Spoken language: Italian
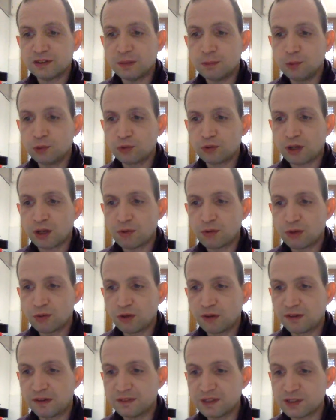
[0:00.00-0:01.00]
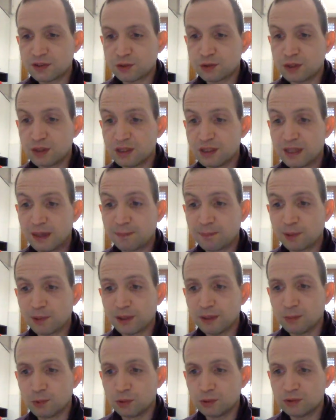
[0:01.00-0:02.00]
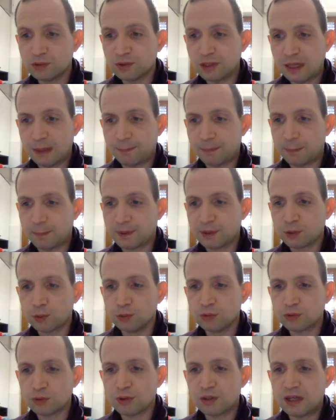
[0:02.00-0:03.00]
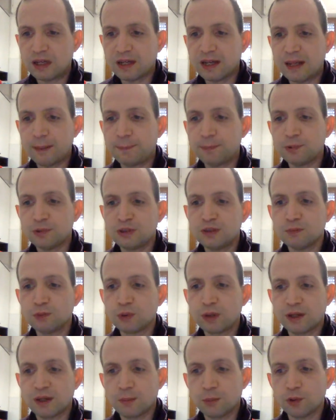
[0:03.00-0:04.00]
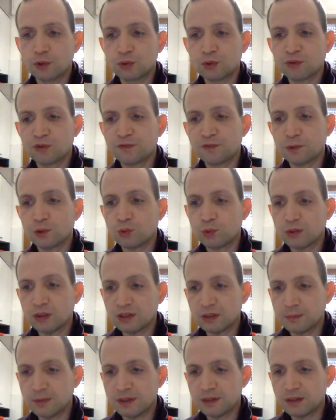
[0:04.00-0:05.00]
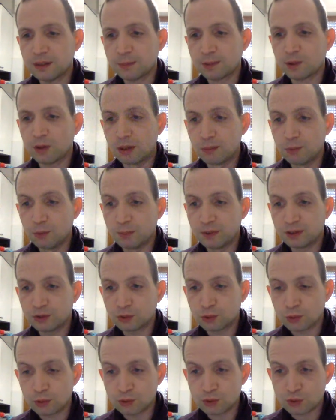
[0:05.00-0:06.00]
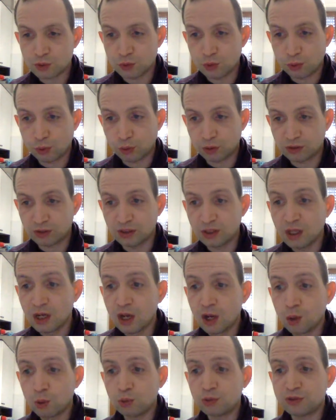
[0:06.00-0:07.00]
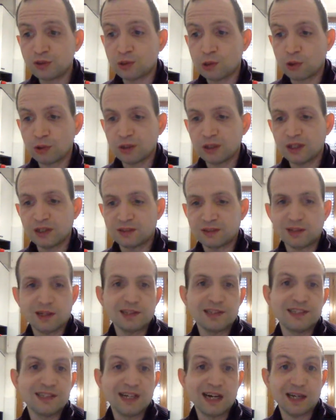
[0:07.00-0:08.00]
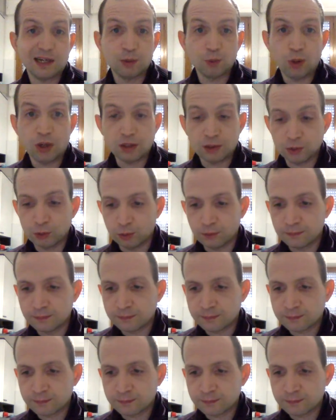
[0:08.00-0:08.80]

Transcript: debutterà una nuova versione di Apple Remote, l'app per controllare Apple TV da remoto. Sfortunatamente però al momento non sono noti ulteriori dettagli a riguardo.